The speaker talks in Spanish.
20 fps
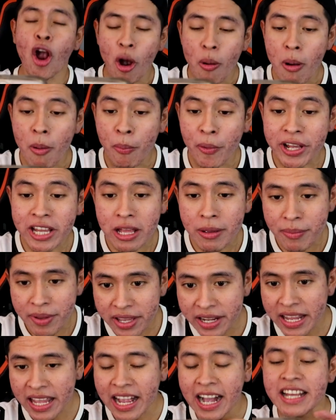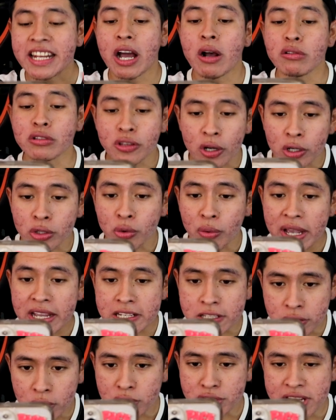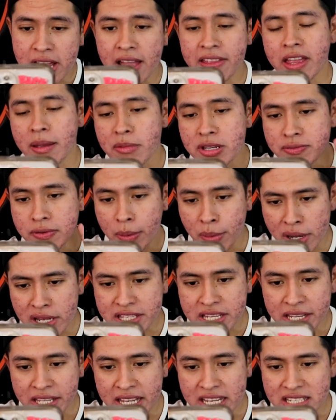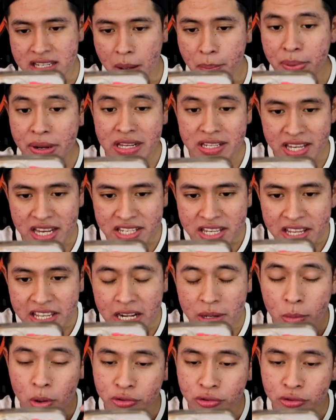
Como pueden ver he ganado todo esto, o sea de mis favoritos aquí es la princesa y el